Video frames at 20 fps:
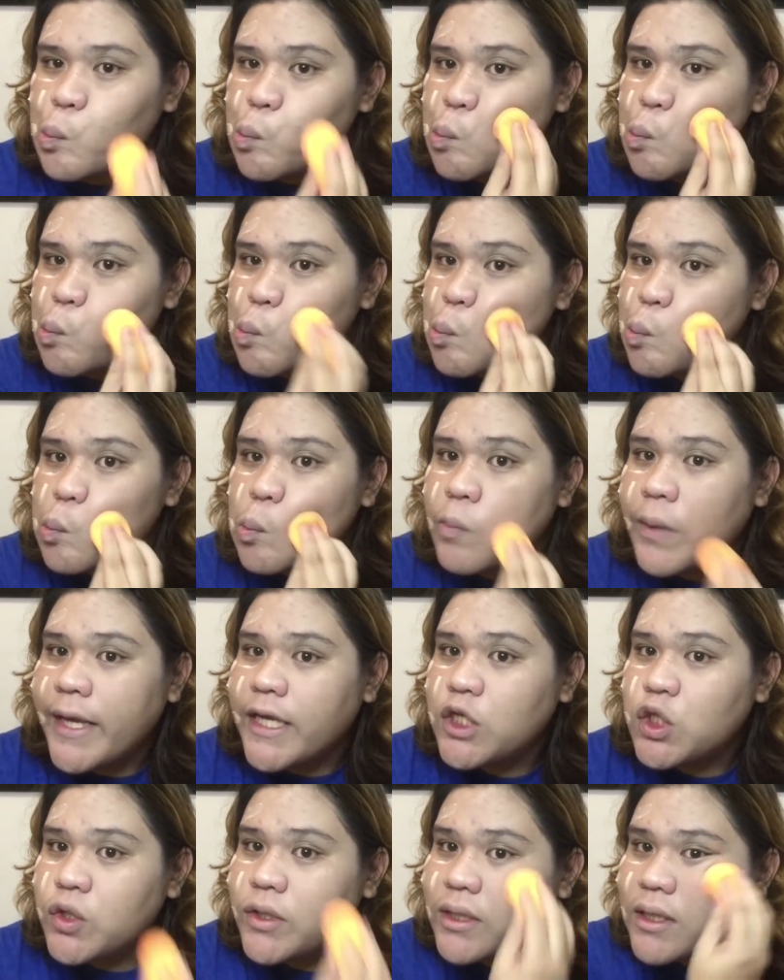Hmm,
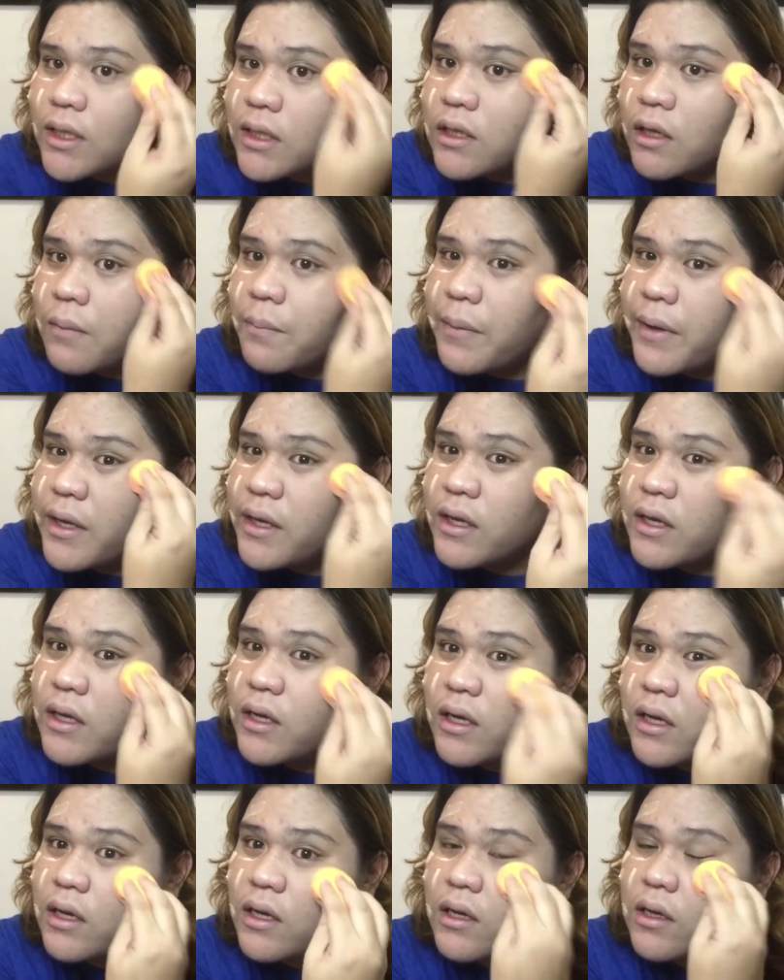medyo natatakpan niya
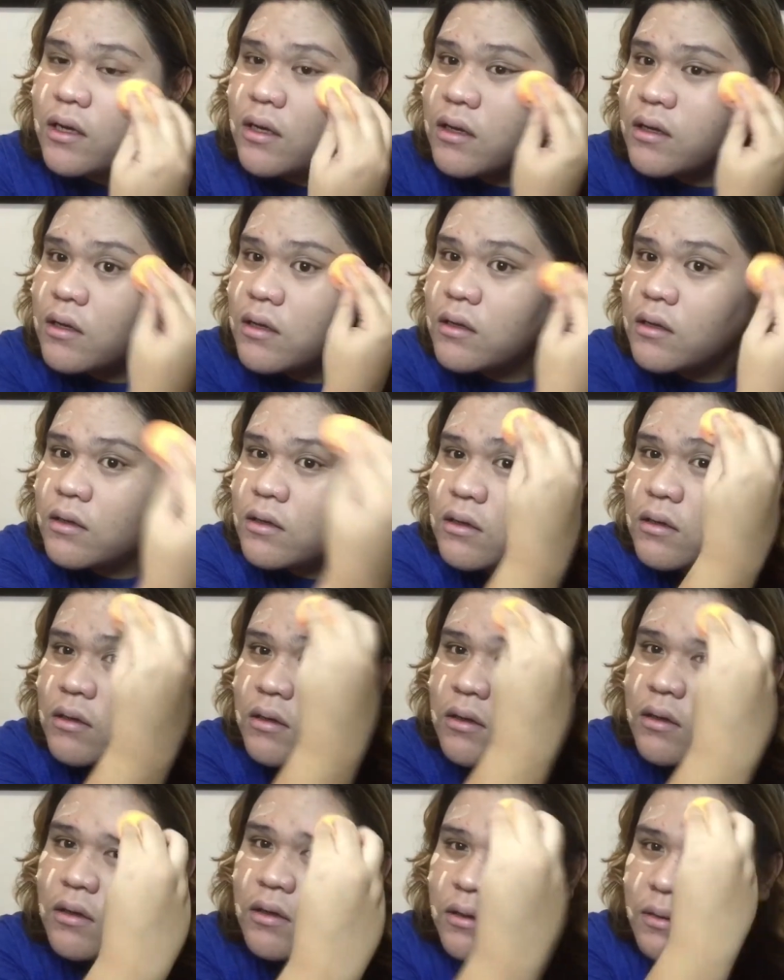na.
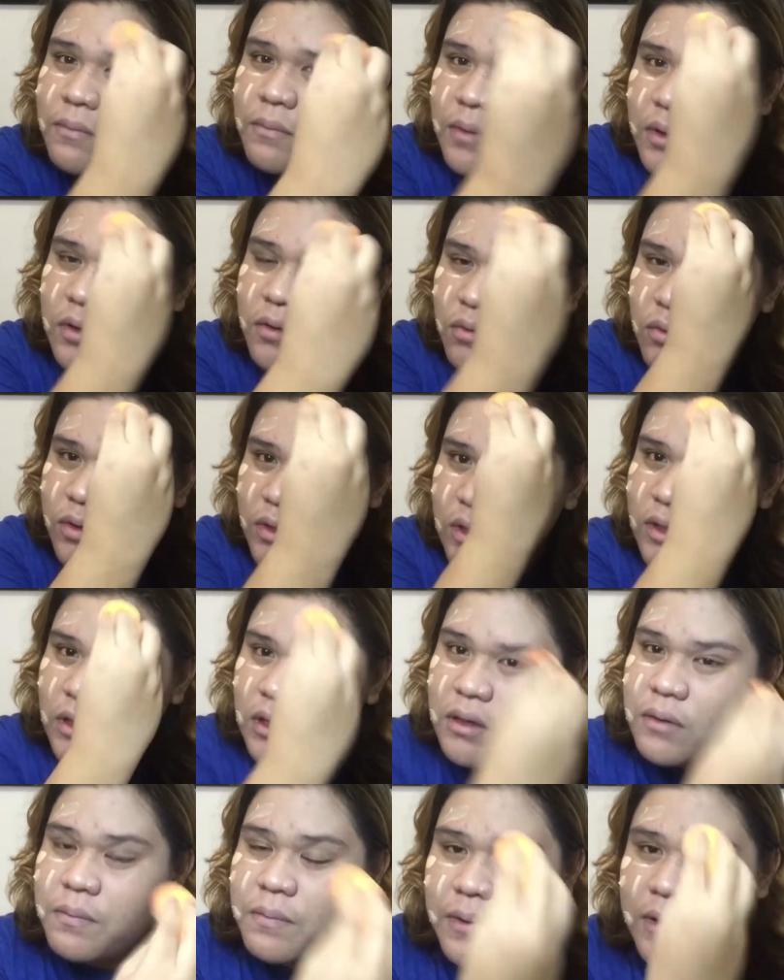Pero
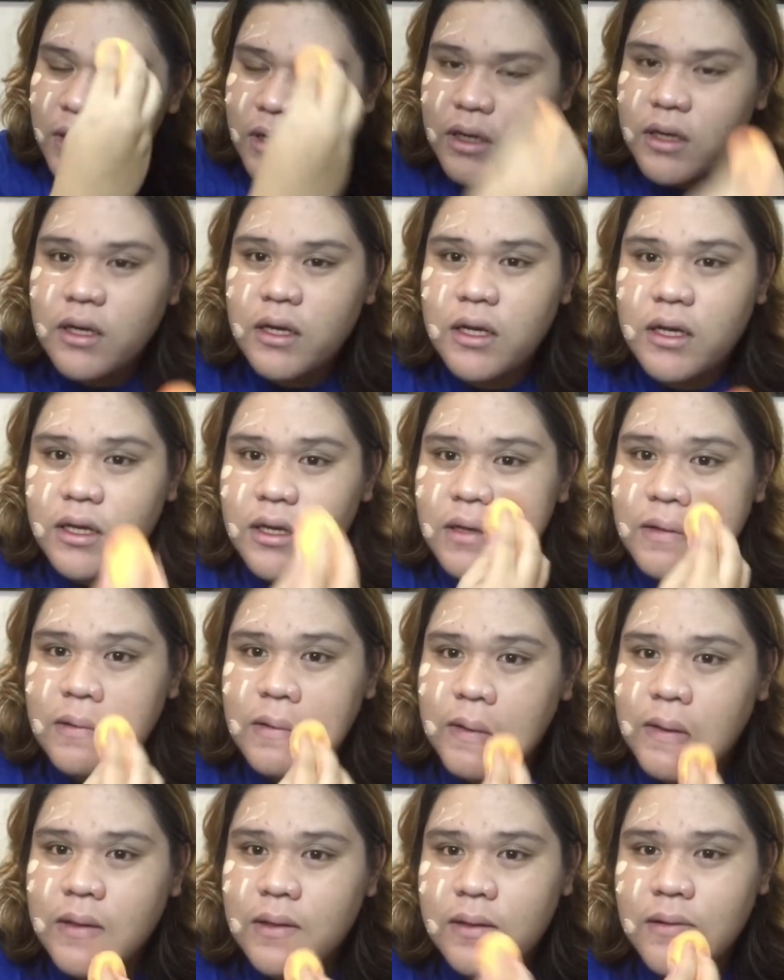hindi pa rin eh.
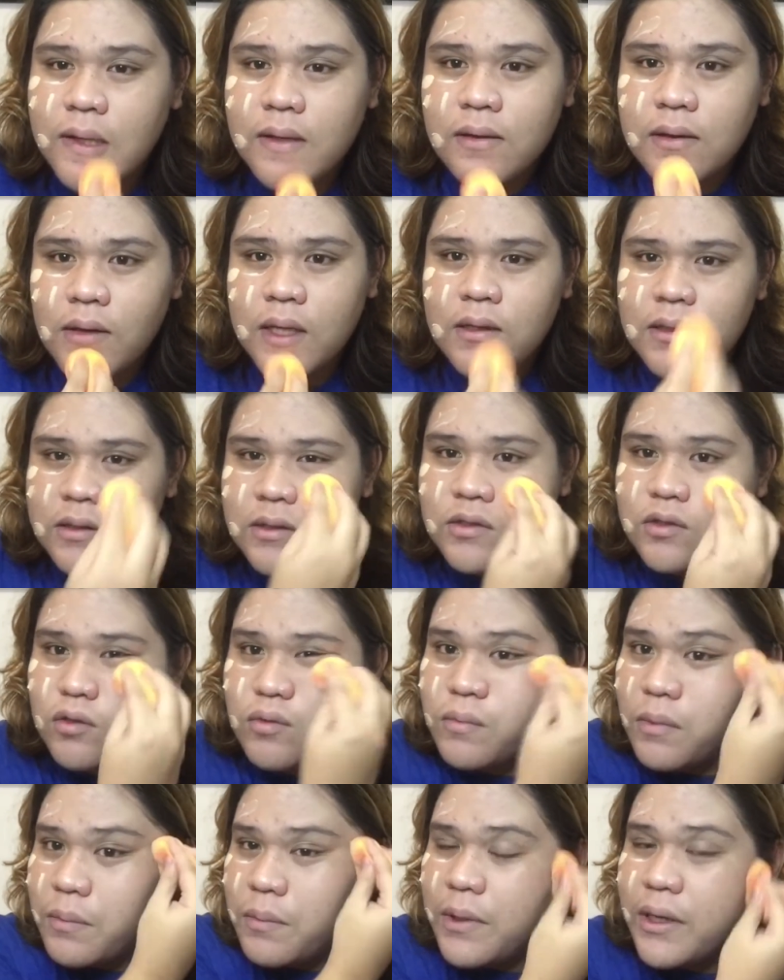So,
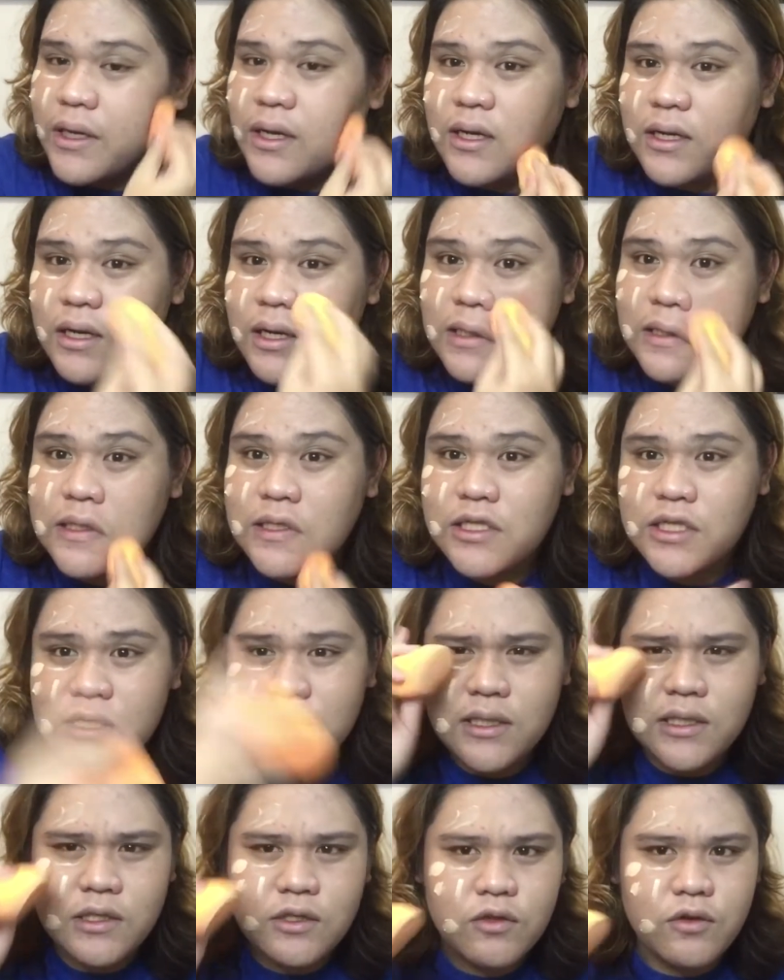babalikan natin siya
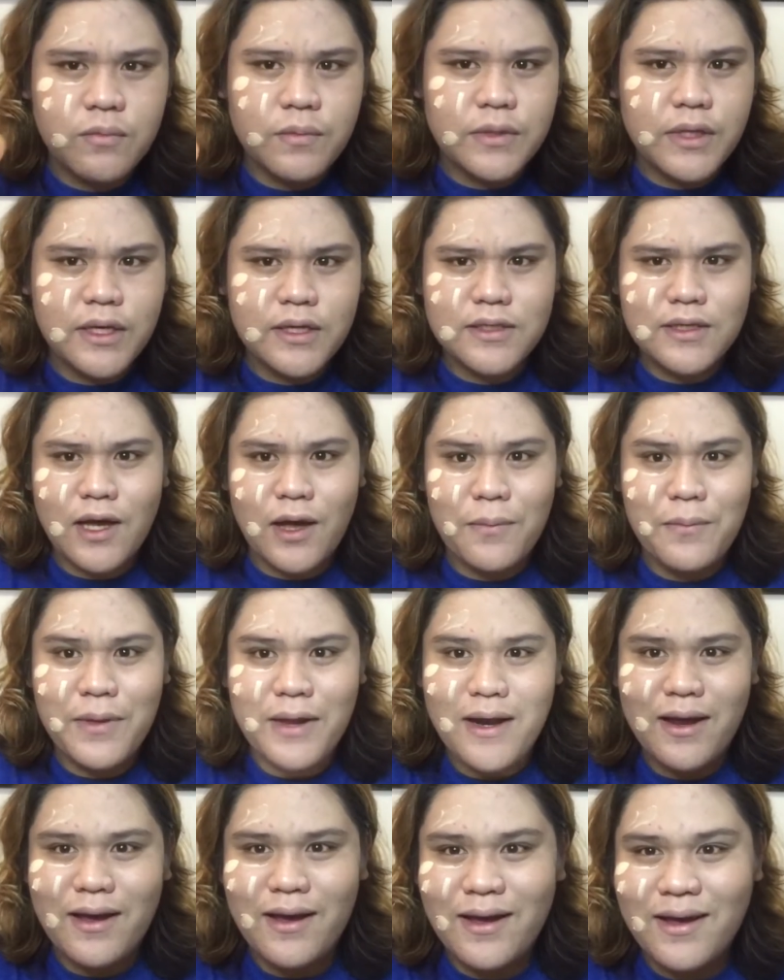dito nung tayo sa
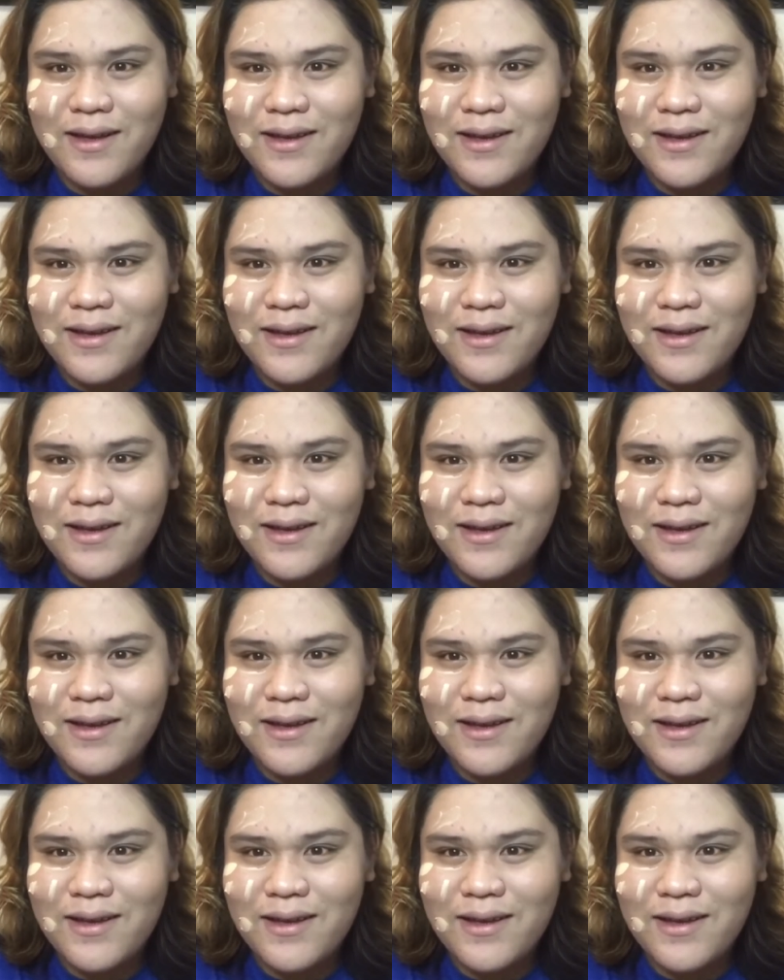kapila.